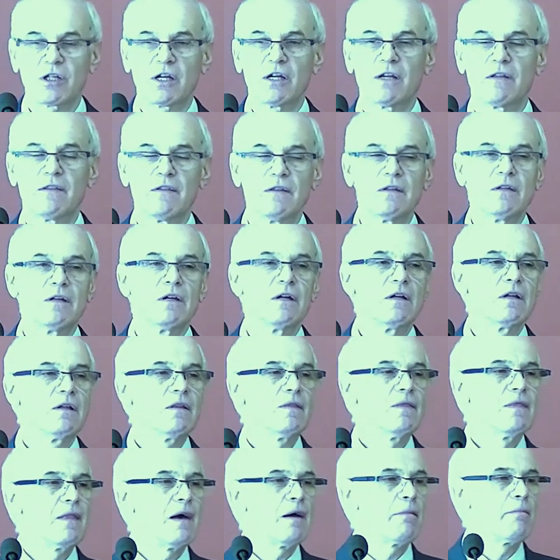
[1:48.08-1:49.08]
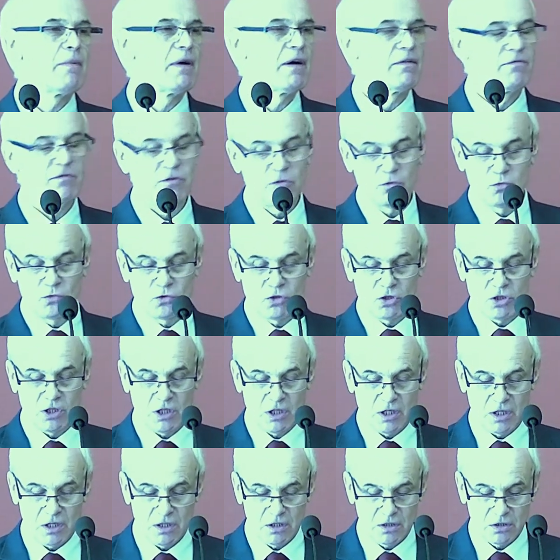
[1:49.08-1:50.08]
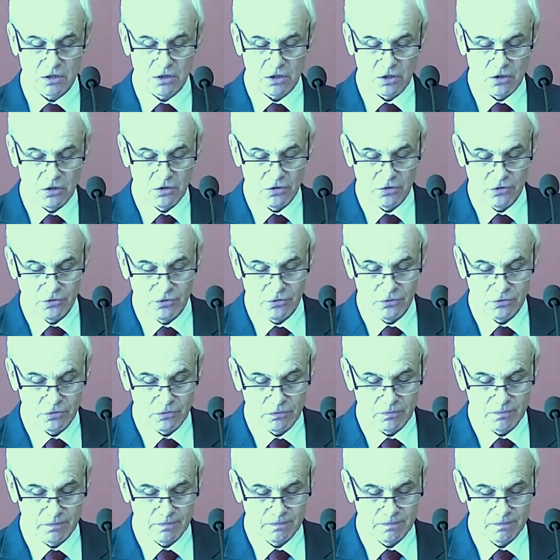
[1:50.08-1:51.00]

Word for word: ten nabawił się trądu.